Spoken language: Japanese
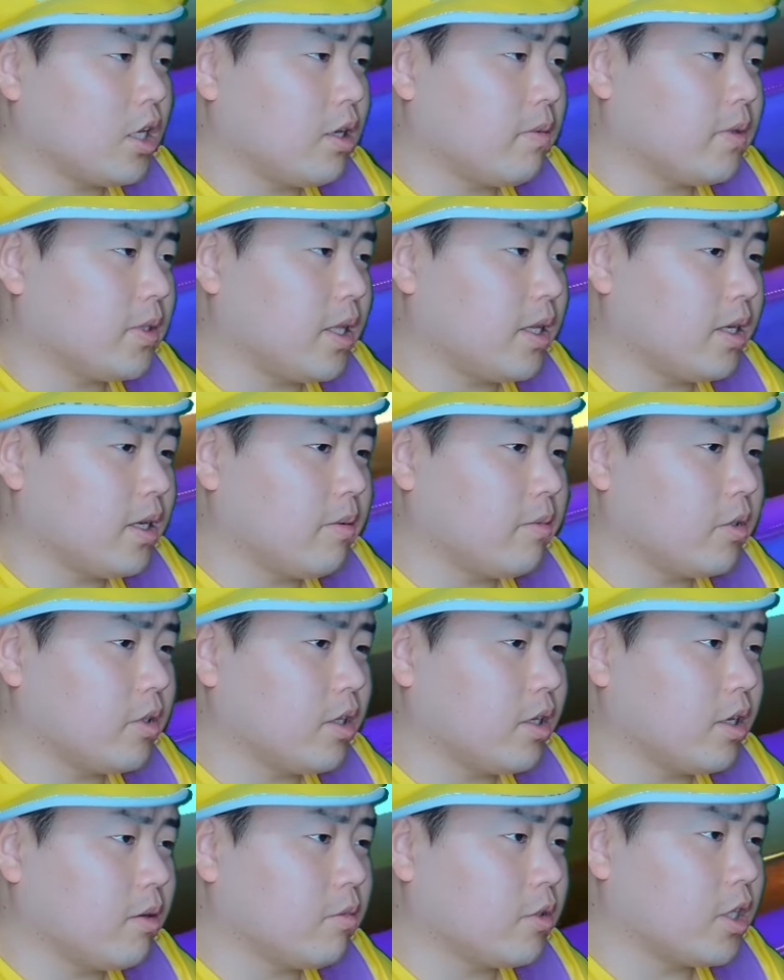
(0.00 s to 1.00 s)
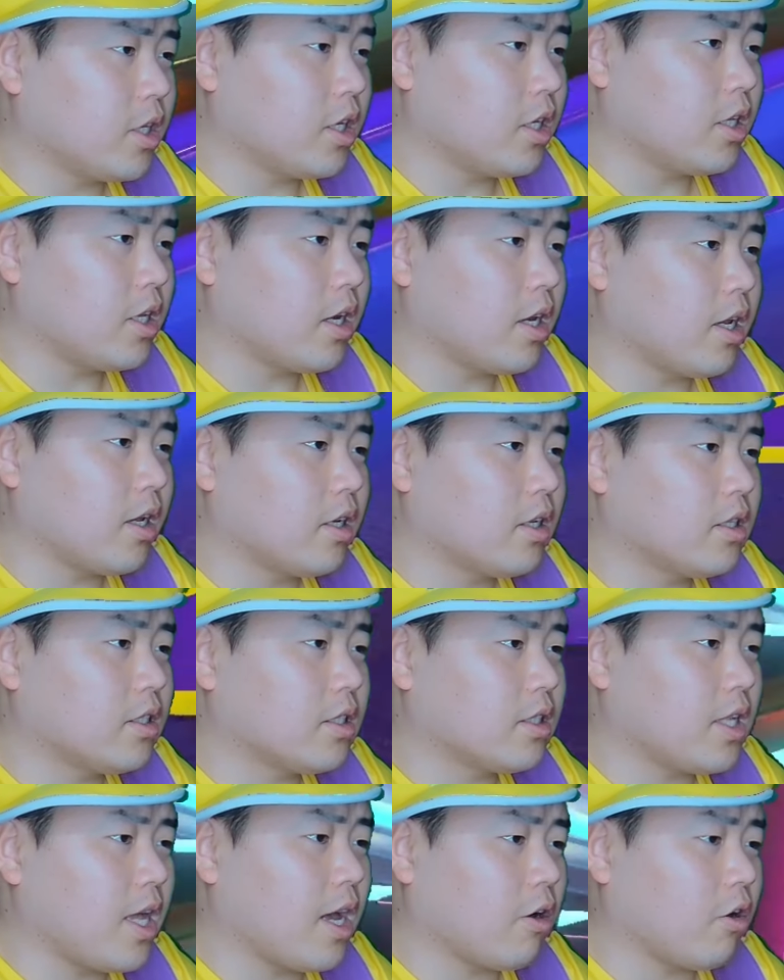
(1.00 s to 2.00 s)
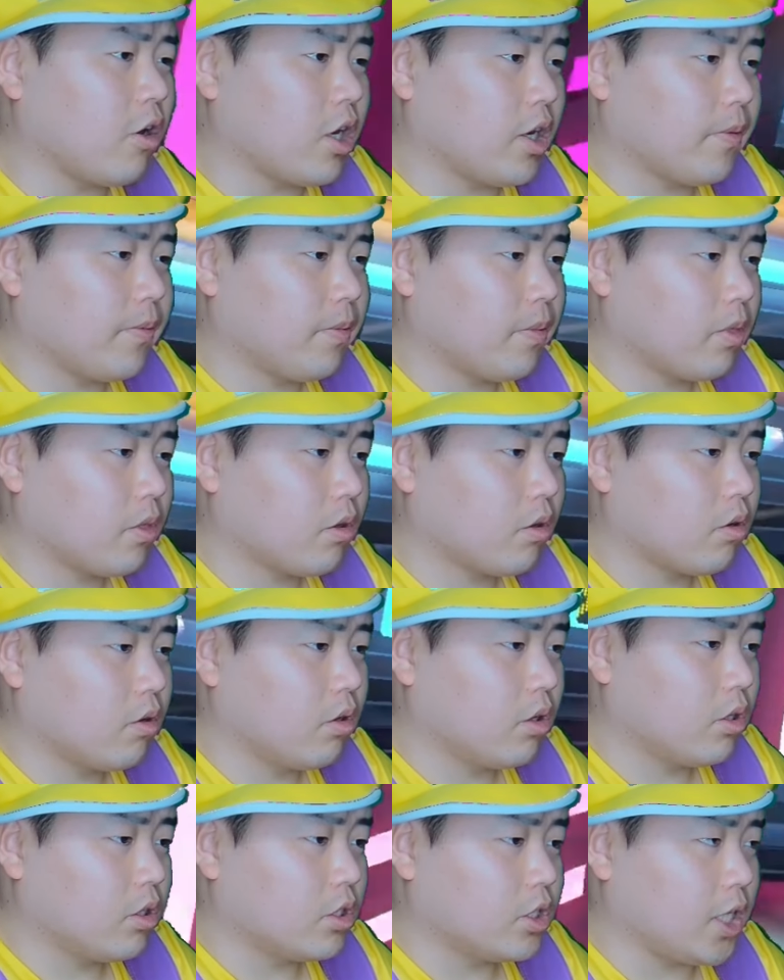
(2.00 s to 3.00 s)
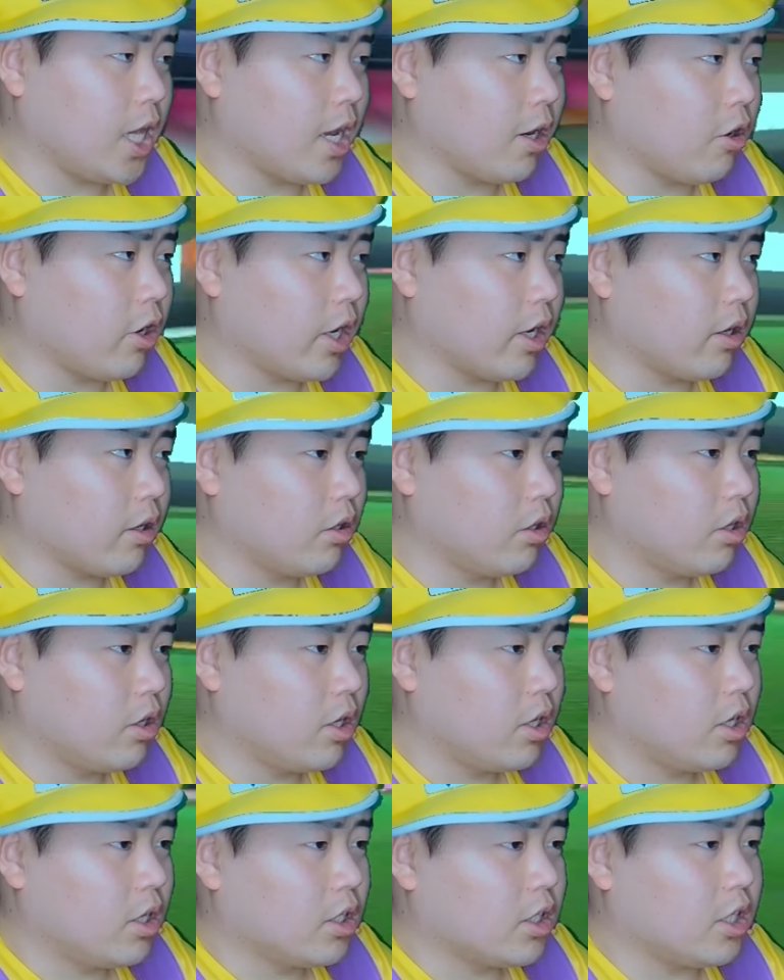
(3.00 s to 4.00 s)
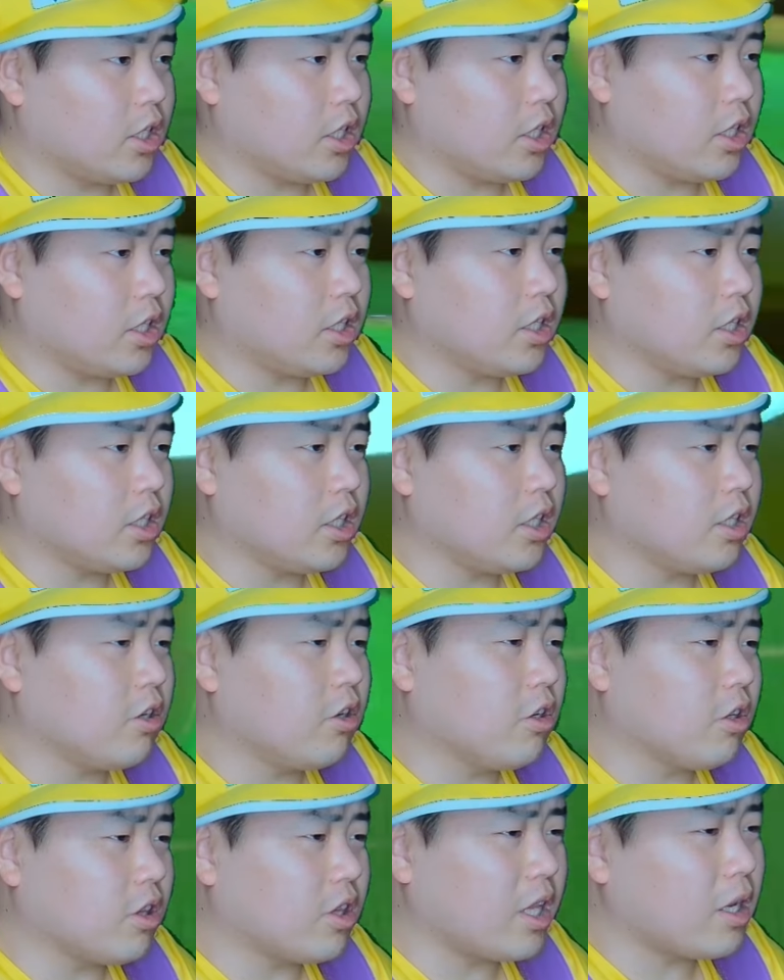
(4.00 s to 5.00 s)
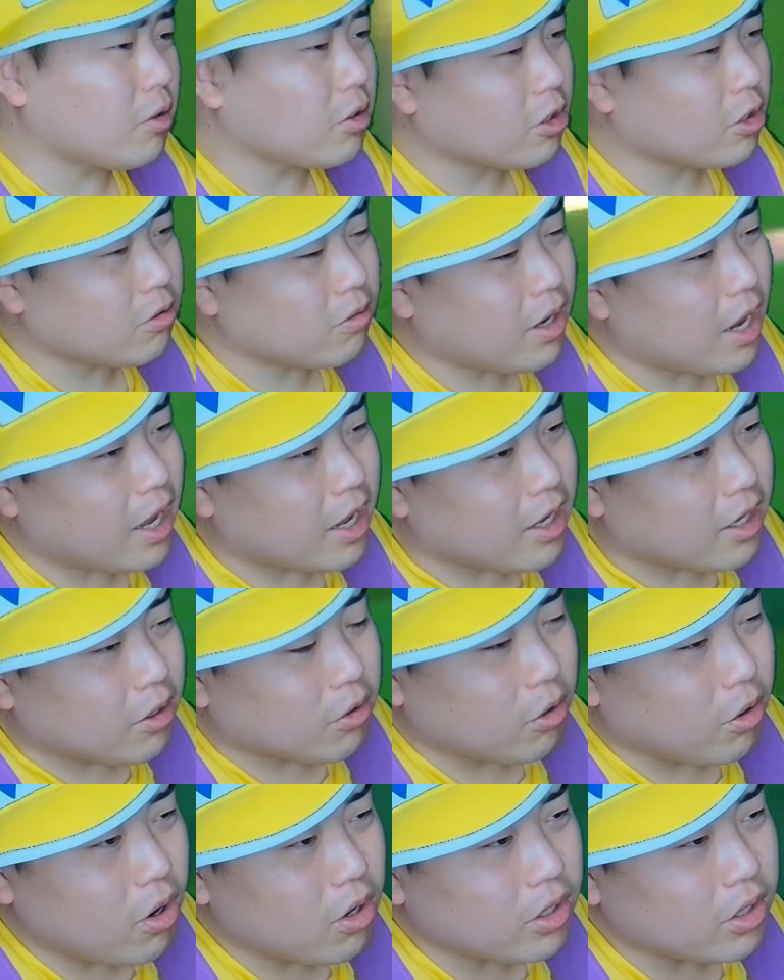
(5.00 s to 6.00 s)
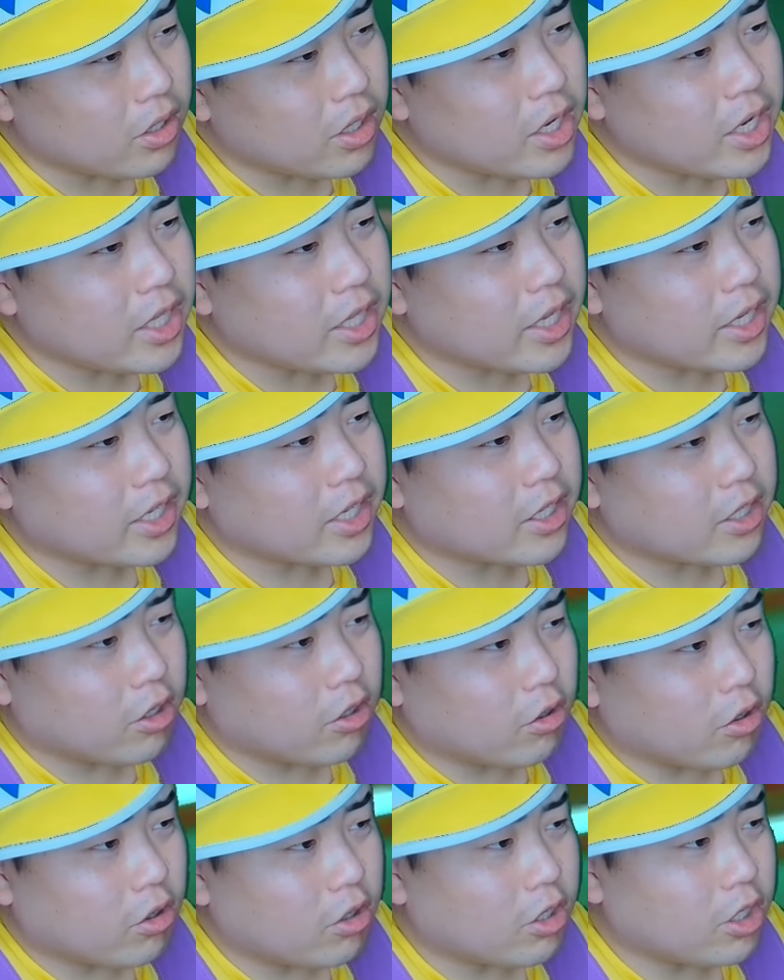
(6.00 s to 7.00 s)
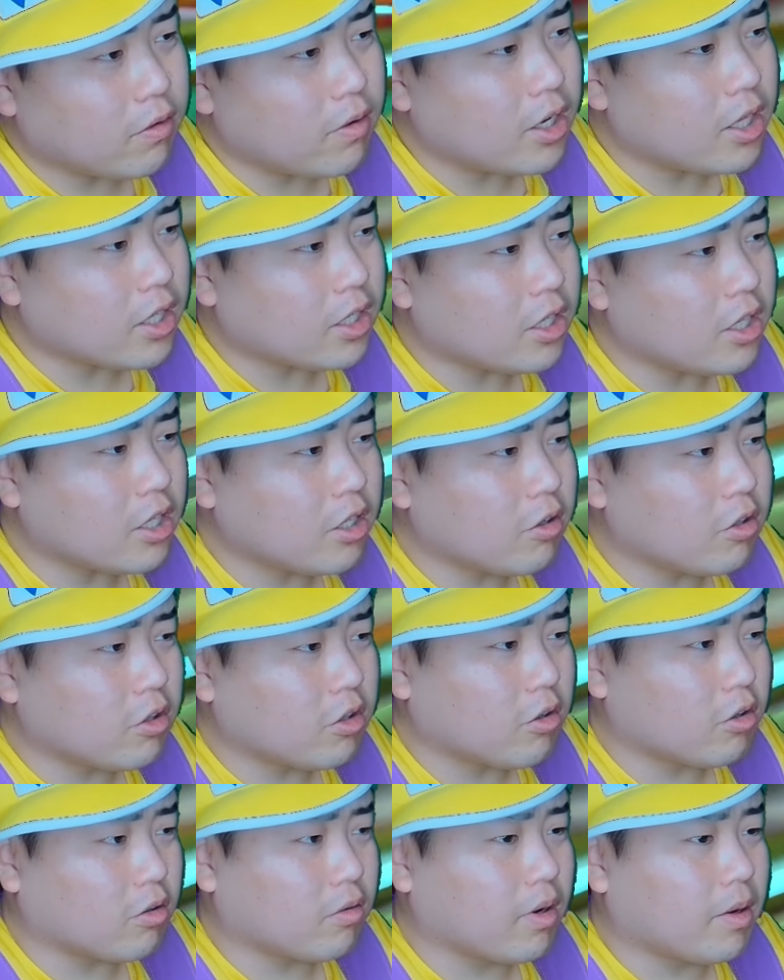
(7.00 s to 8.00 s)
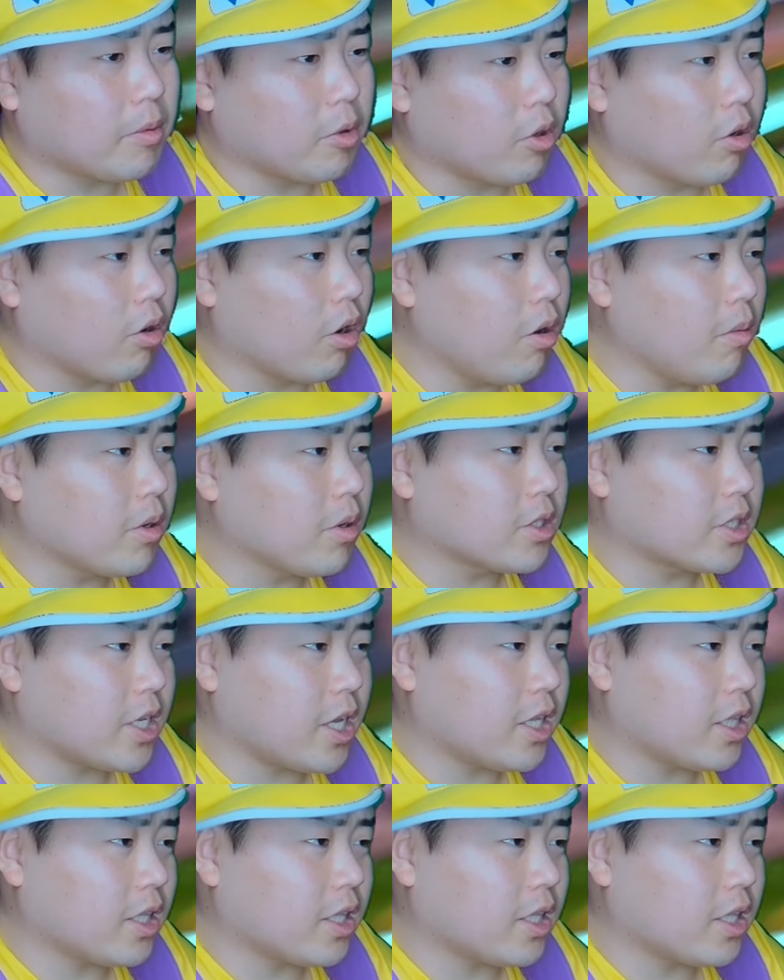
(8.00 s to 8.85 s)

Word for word: 無敵、無敵、無敵になれ。スター来いスター来い近畿のってことは、6位で近畿の、6位割れで近畿のってことは、もうほぼ絶